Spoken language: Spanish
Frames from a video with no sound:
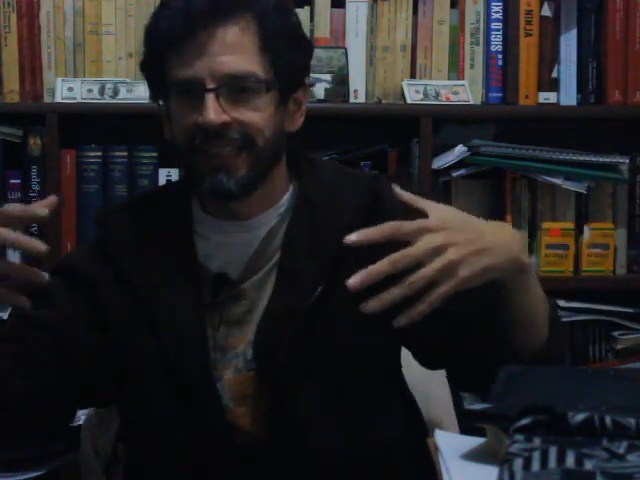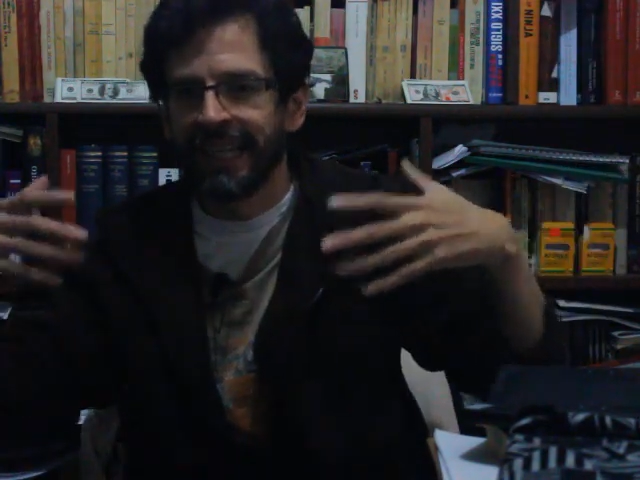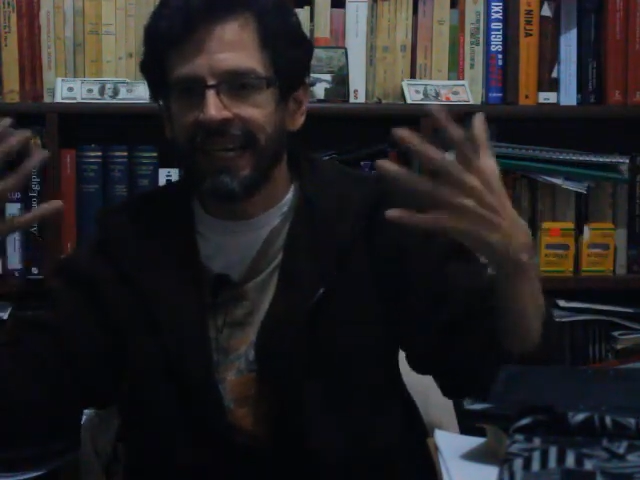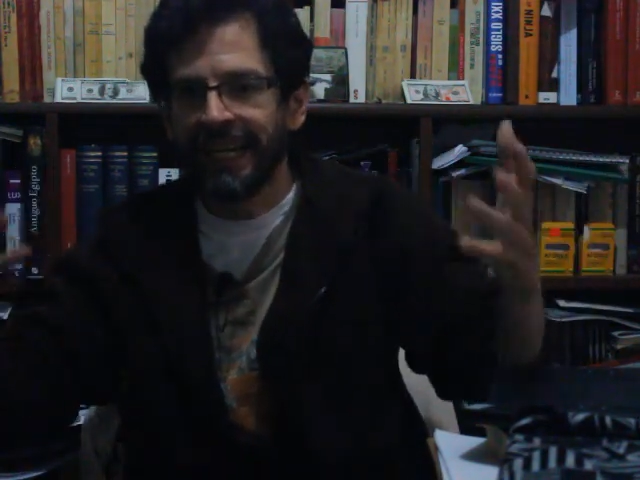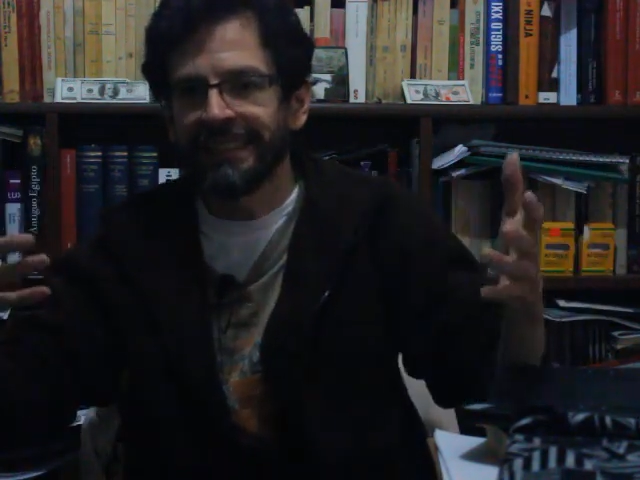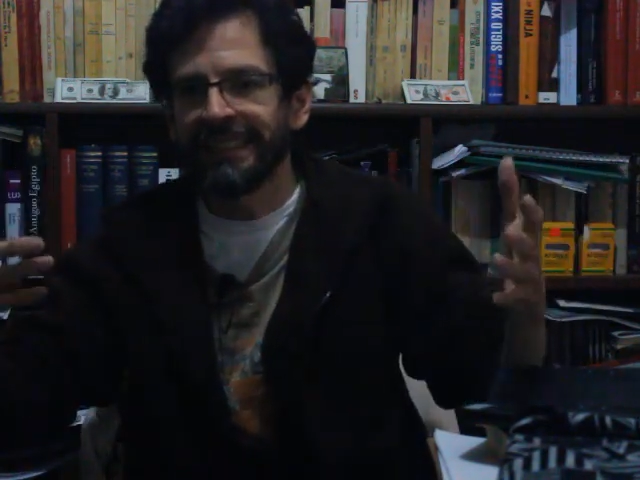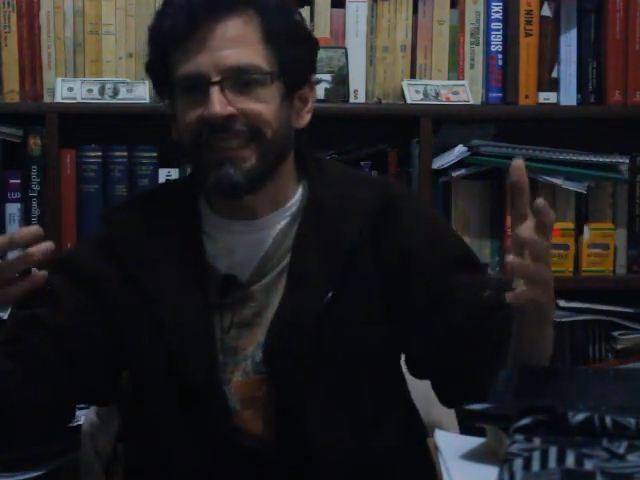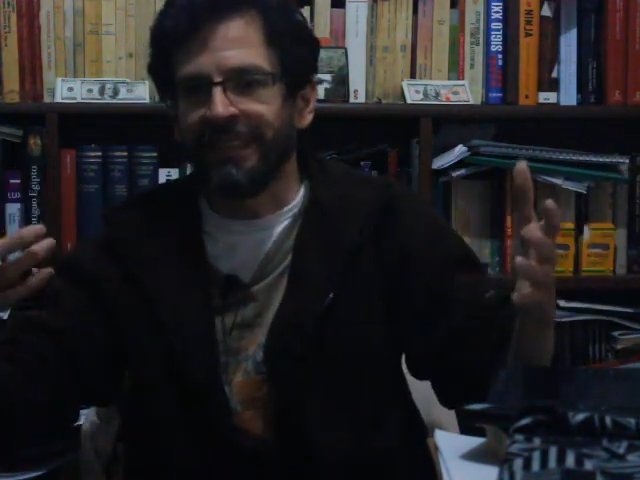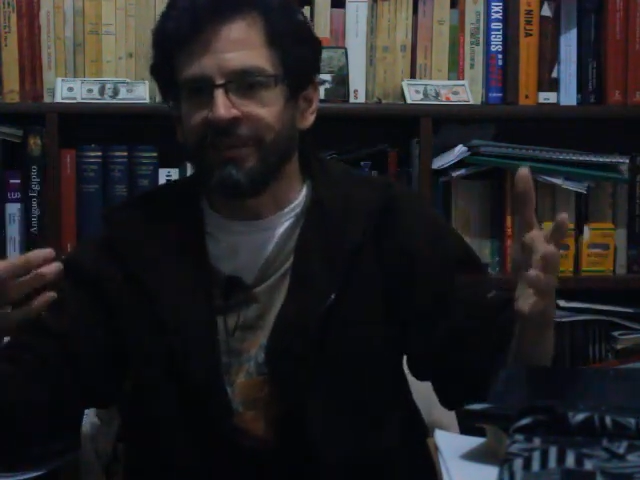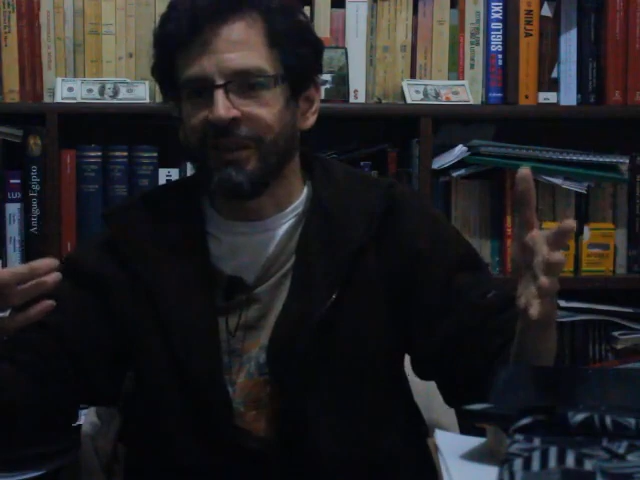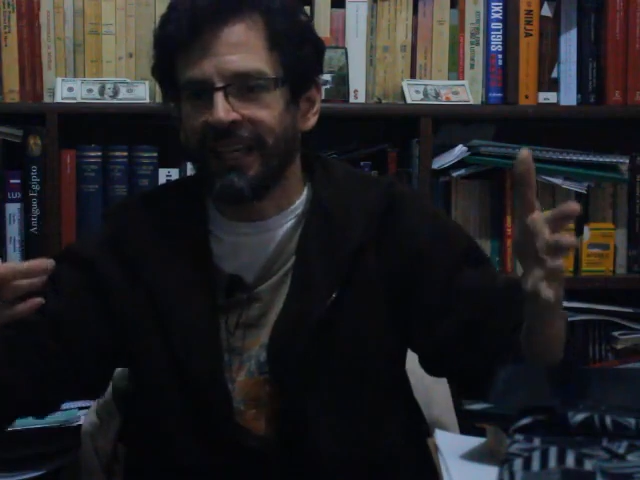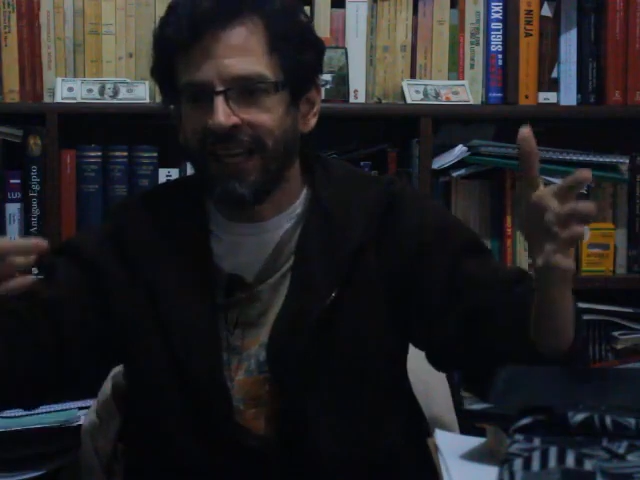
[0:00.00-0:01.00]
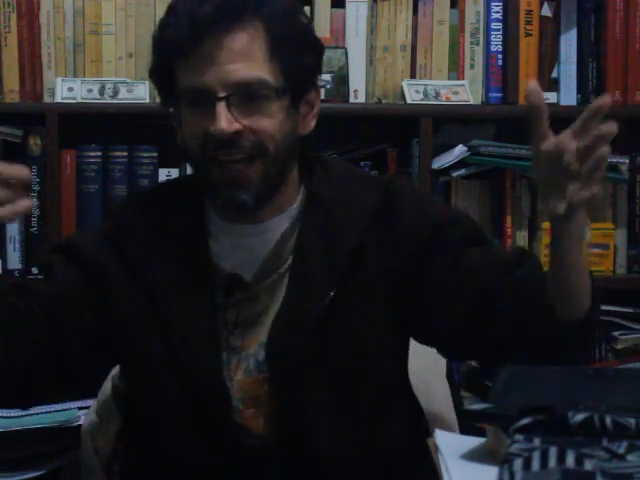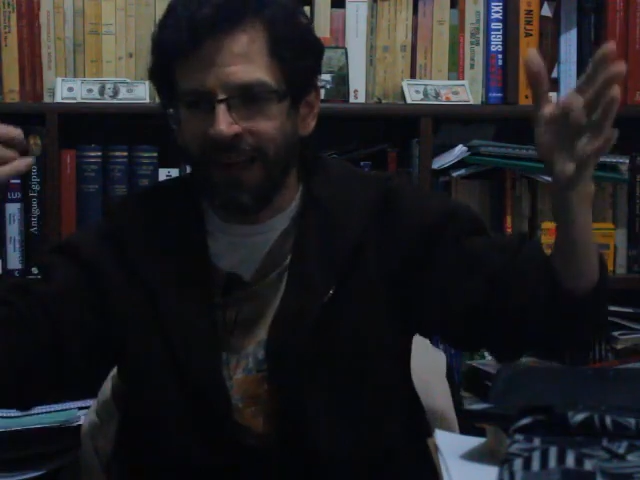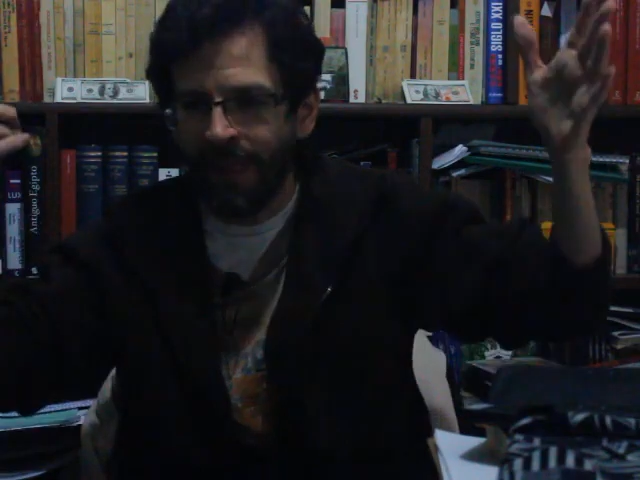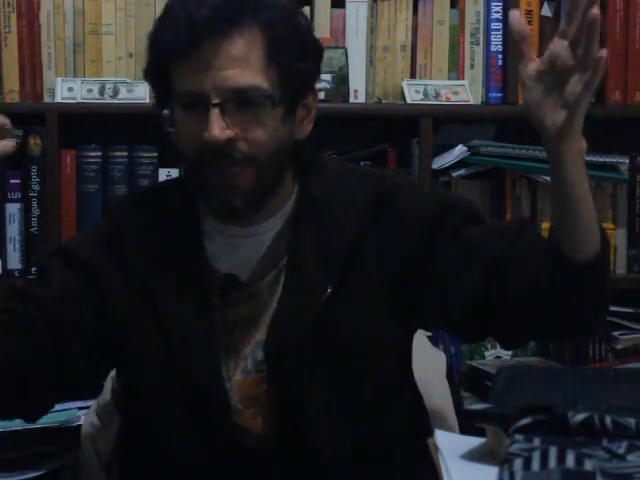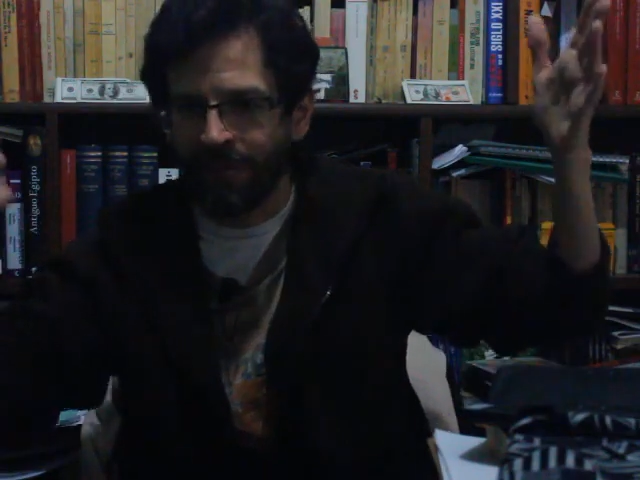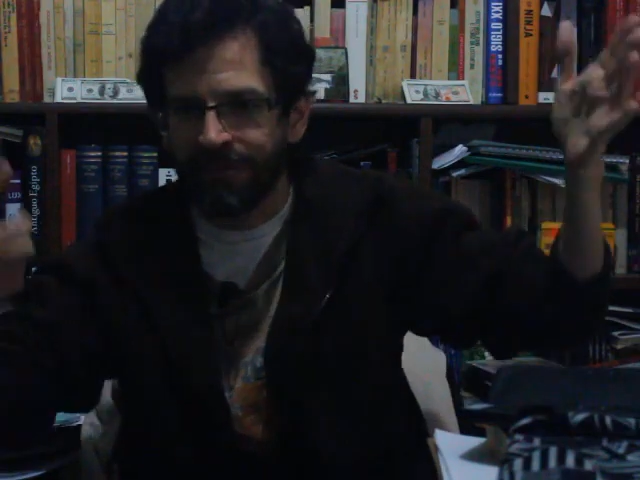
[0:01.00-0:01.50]
clásica, o sea,
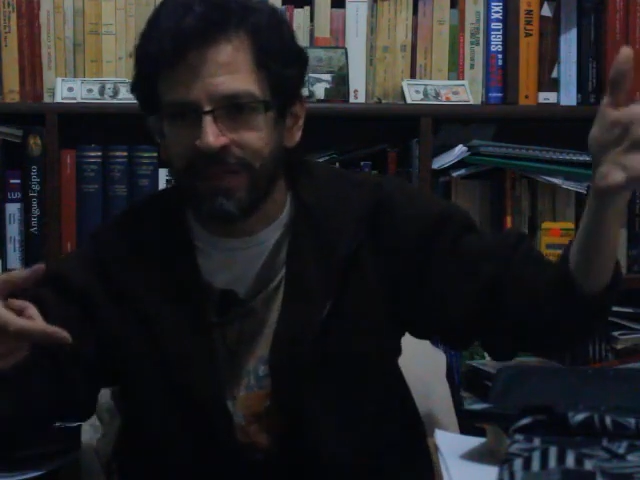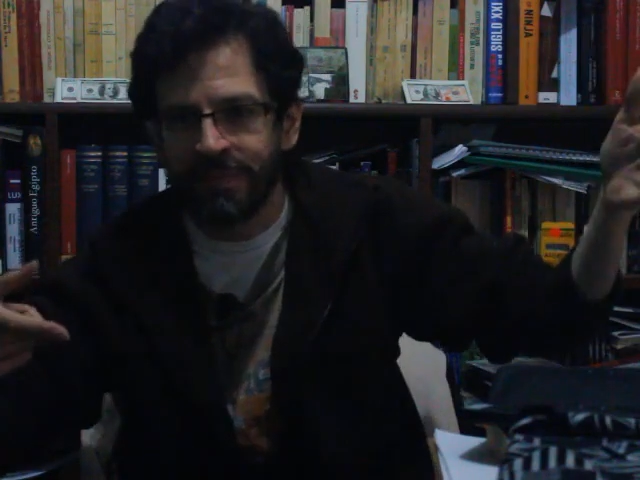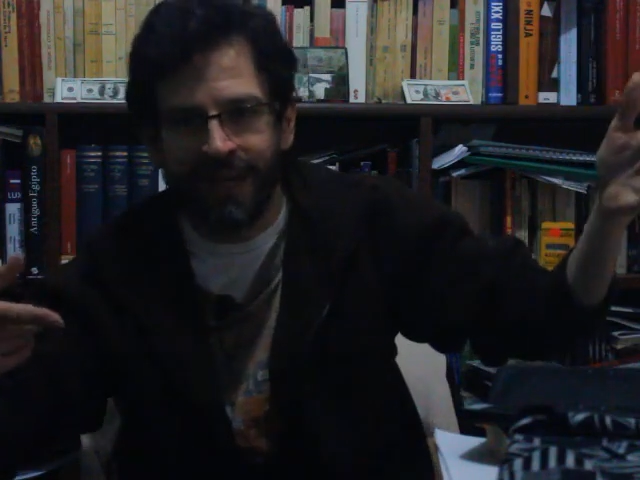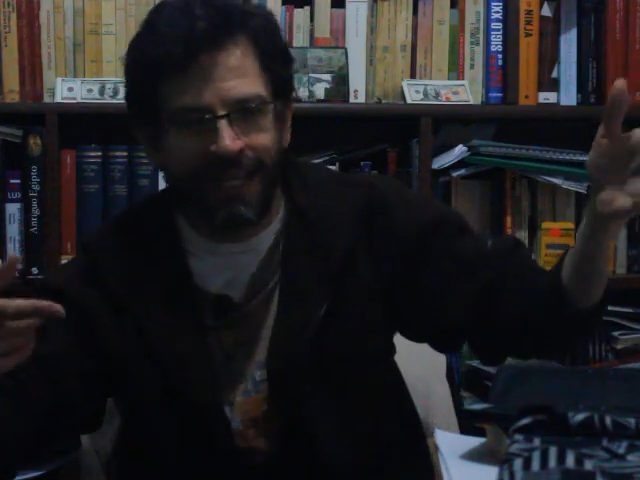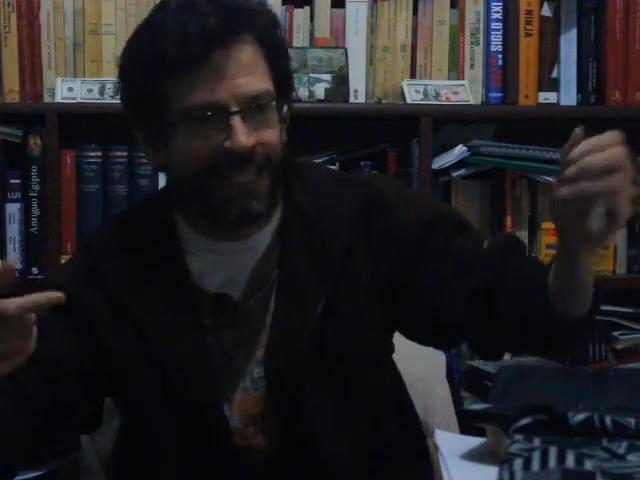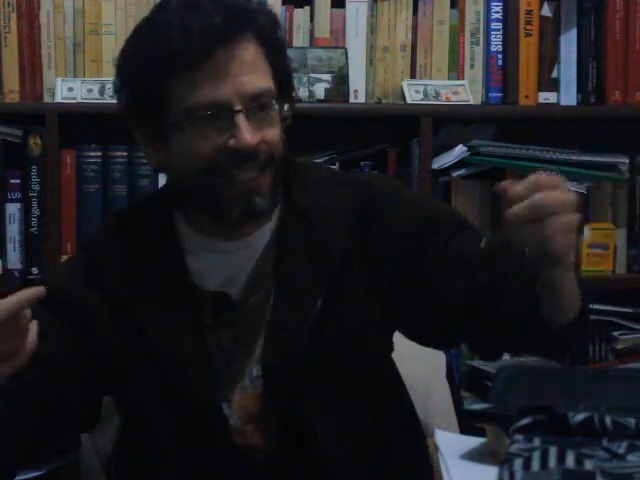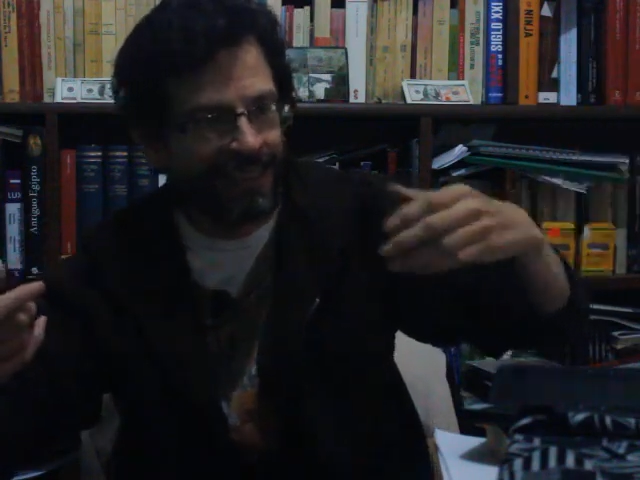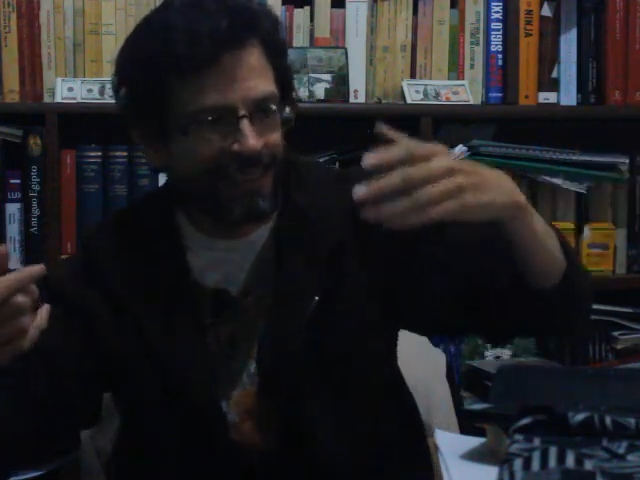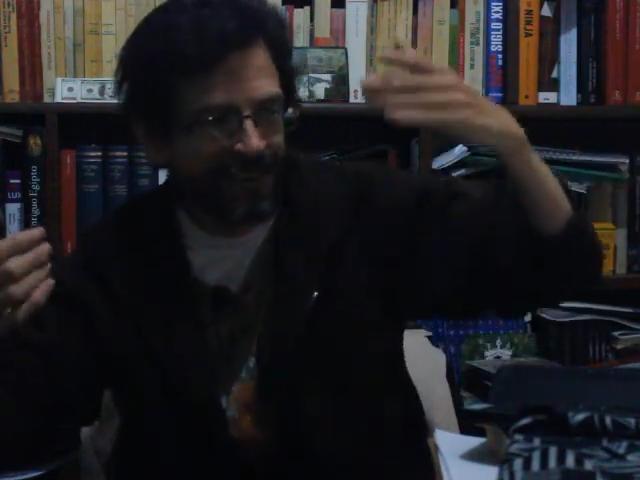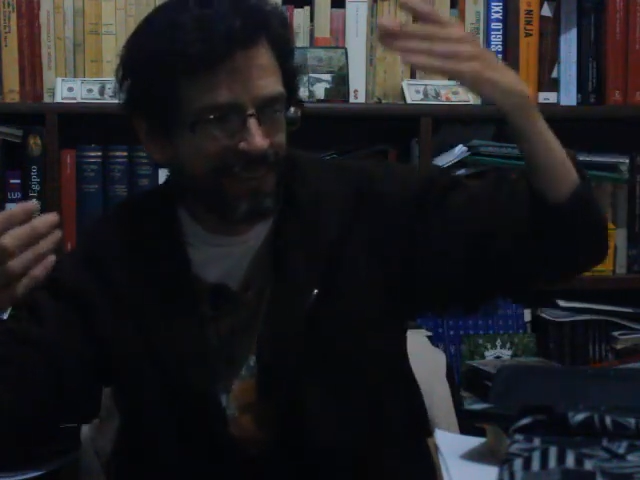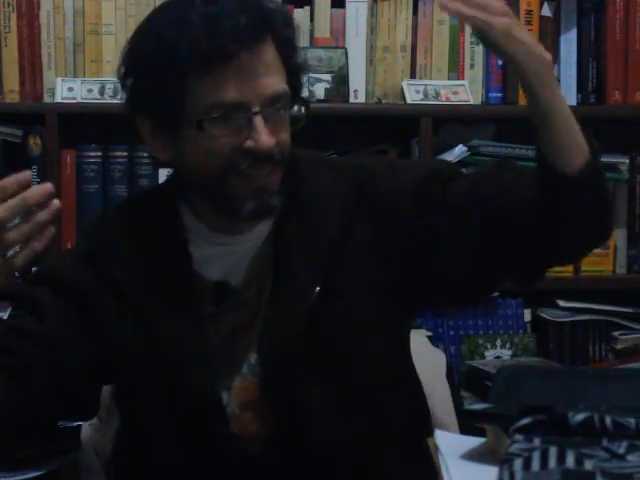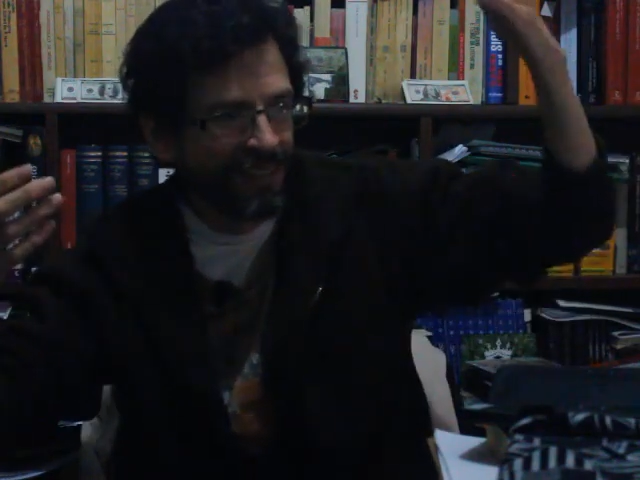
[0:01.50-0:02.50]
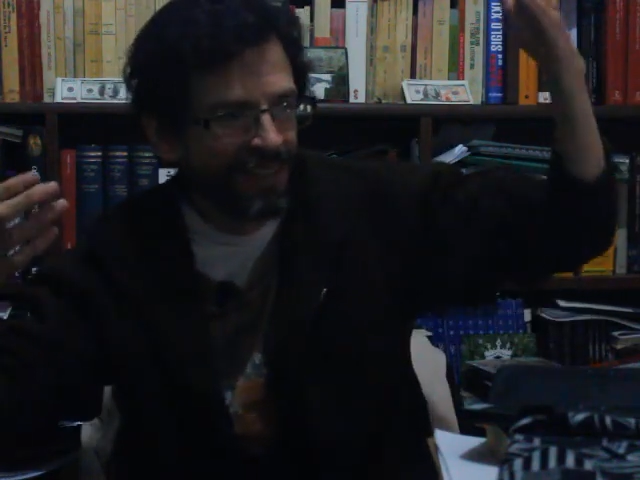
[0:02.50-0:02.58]
disparas,